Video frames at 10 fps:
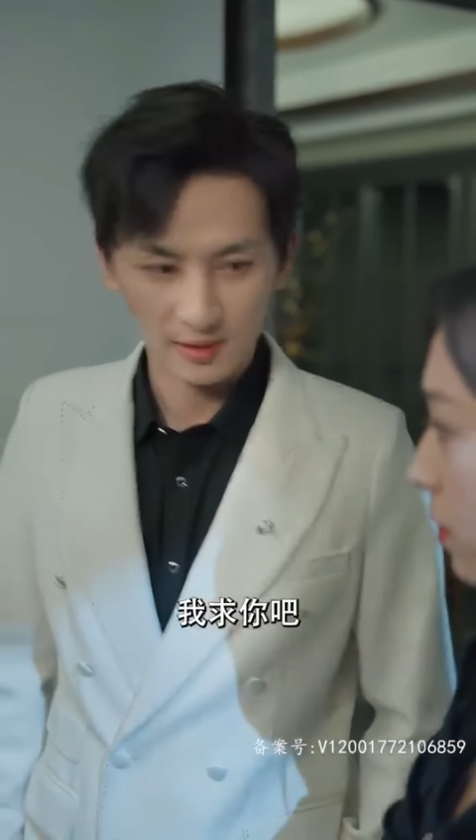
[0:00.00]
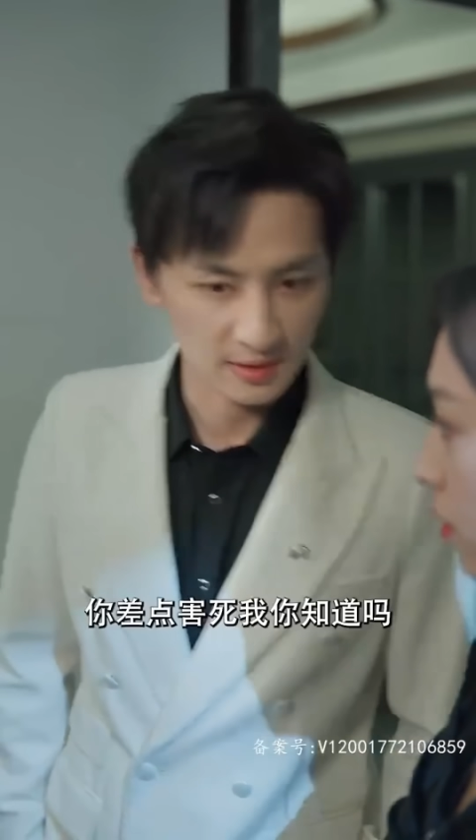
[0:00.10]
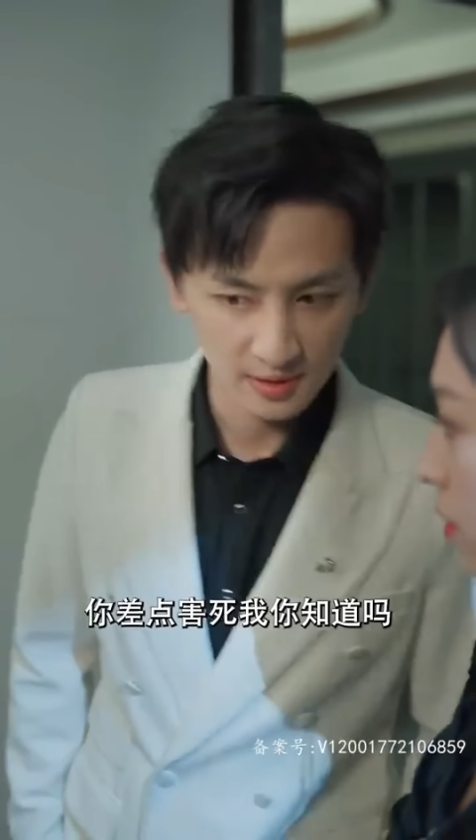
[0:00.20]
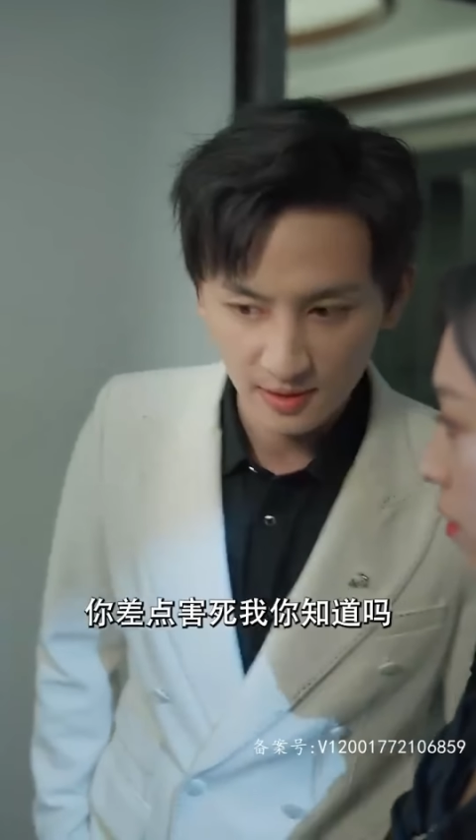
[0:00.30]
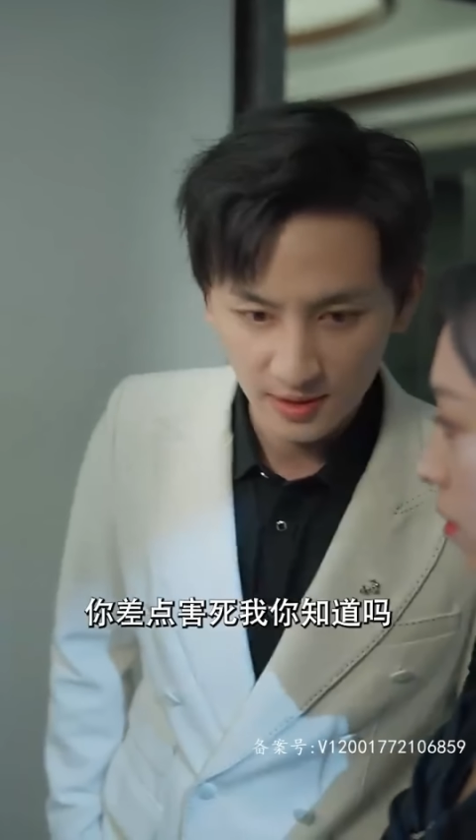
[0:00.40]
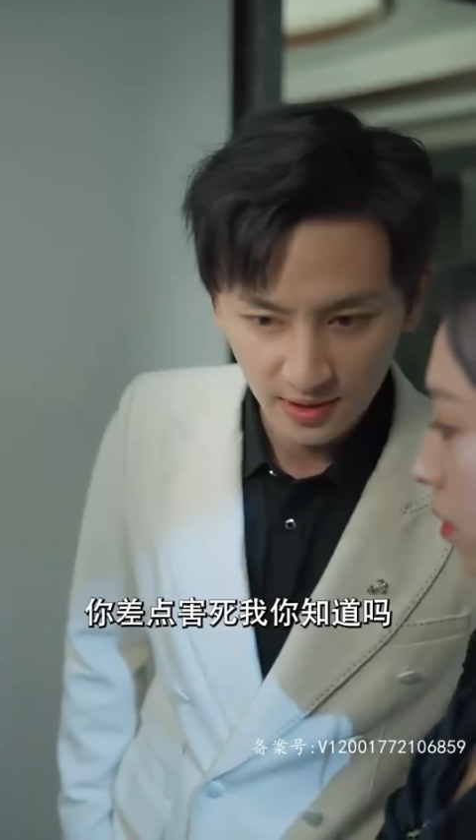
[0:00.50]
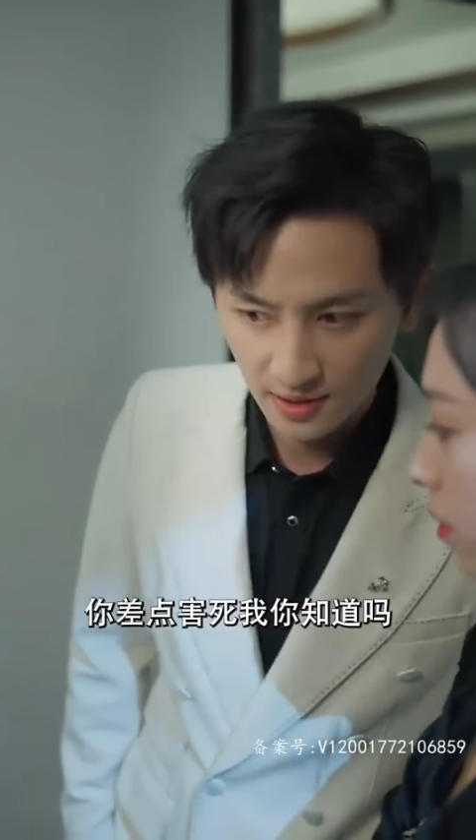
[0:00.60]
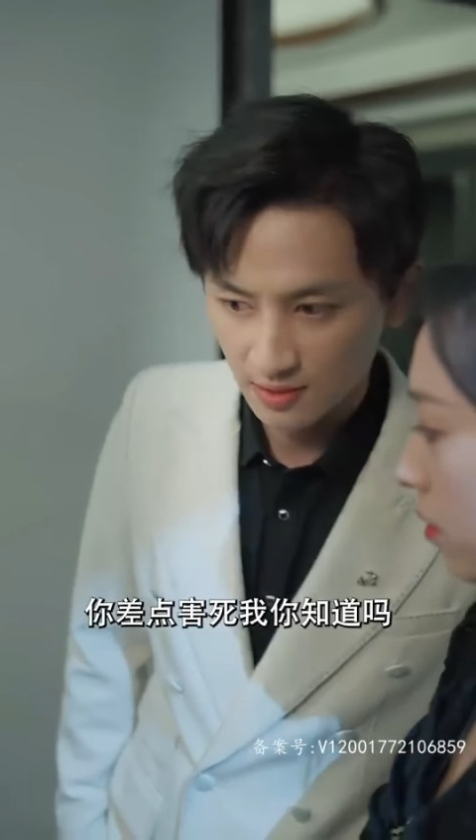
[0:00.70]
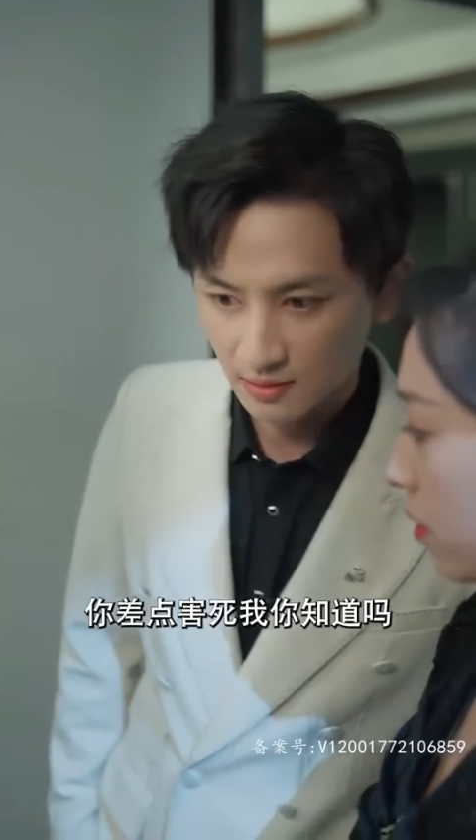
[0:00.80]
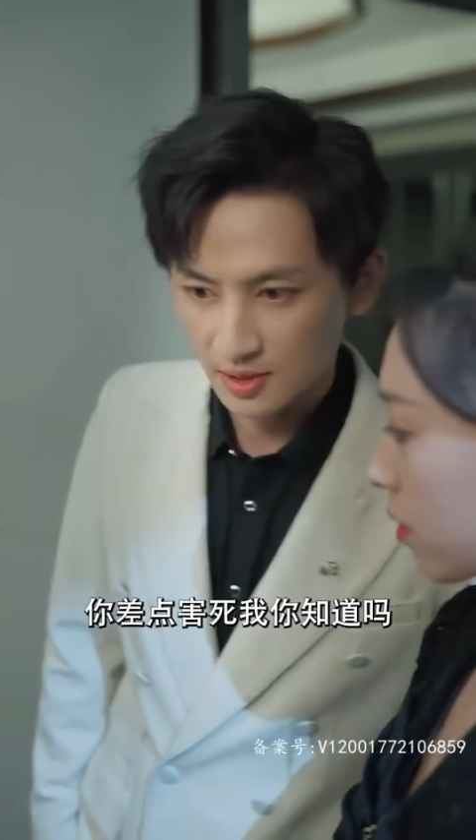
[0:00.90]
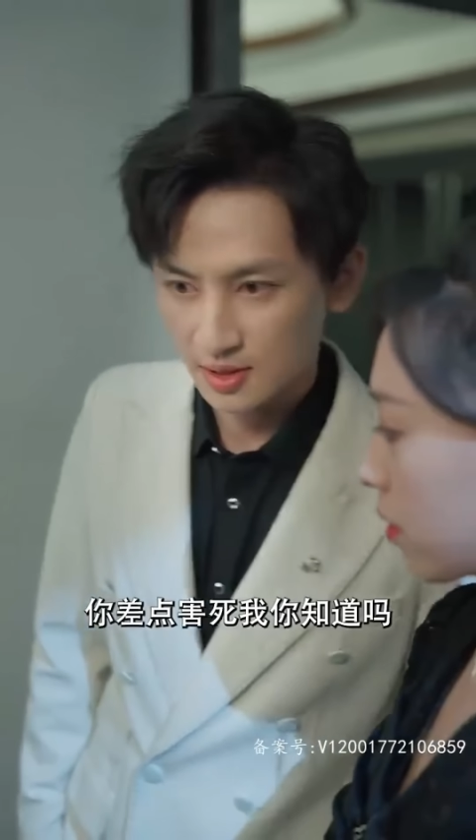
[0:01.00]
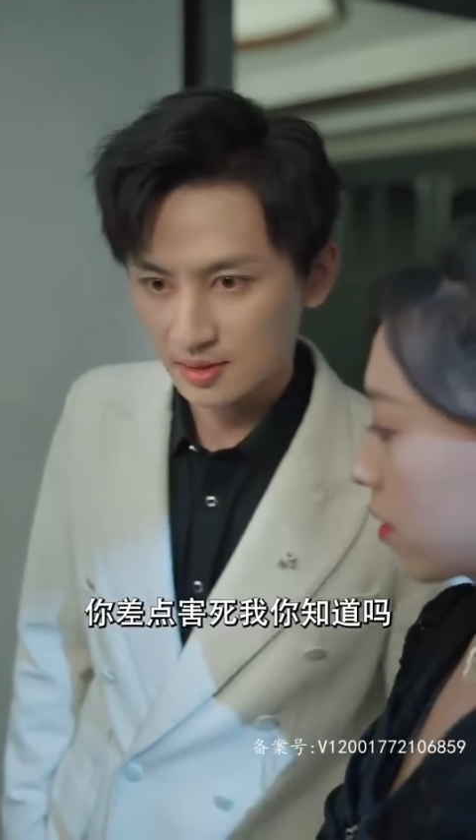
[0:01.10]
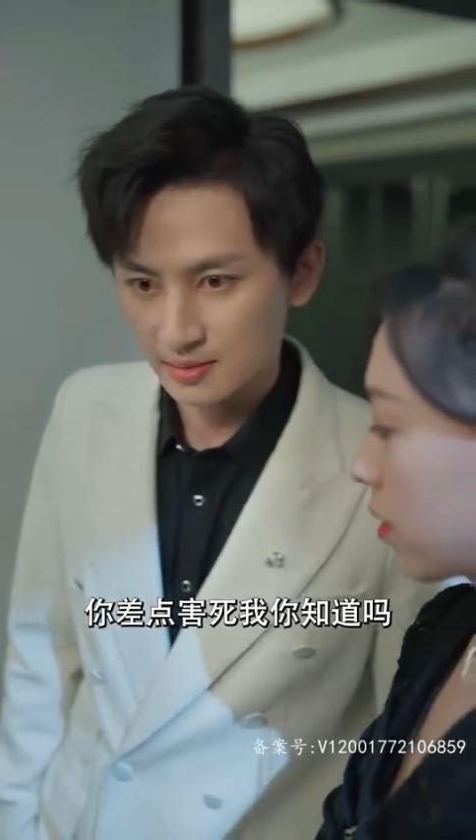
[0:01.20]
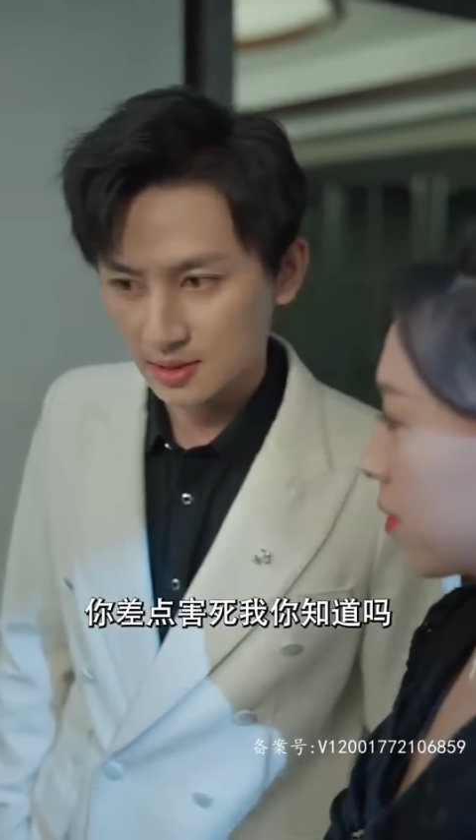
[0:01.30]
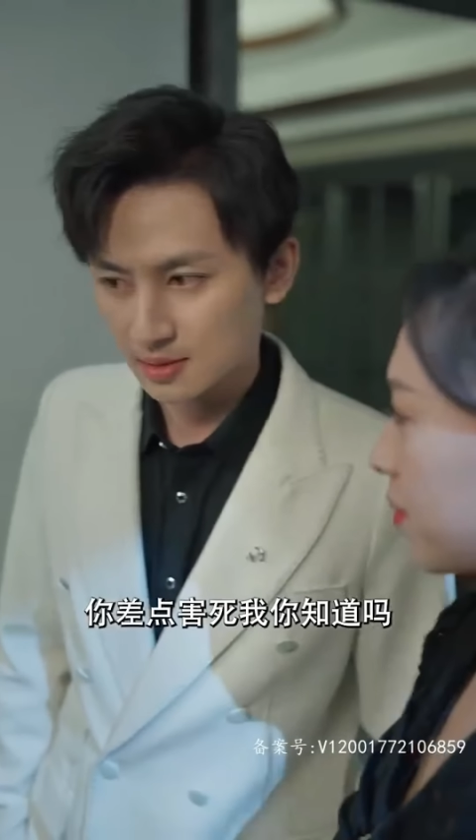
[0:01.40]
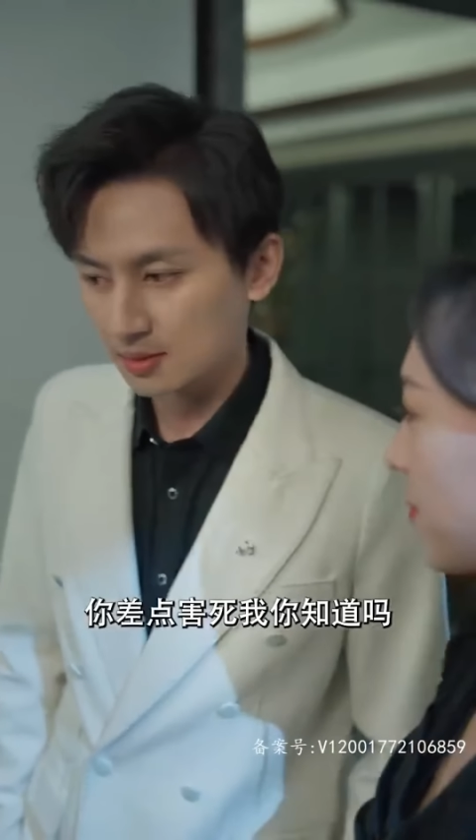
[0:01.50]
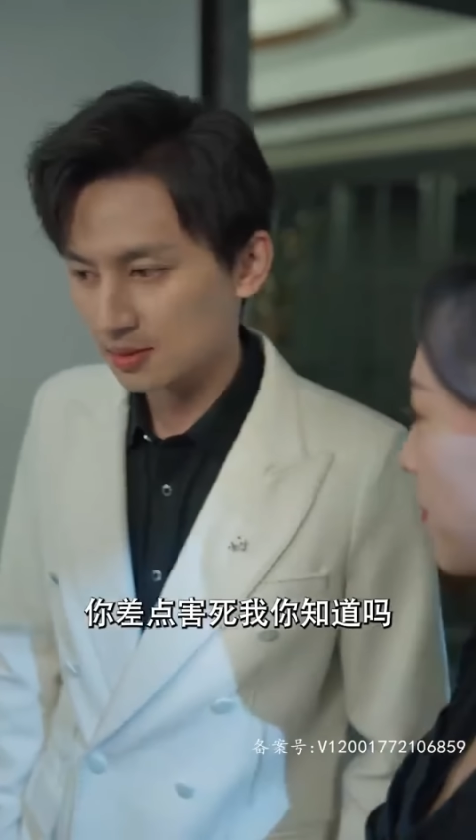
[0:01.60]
你差点害死我，你知道吗？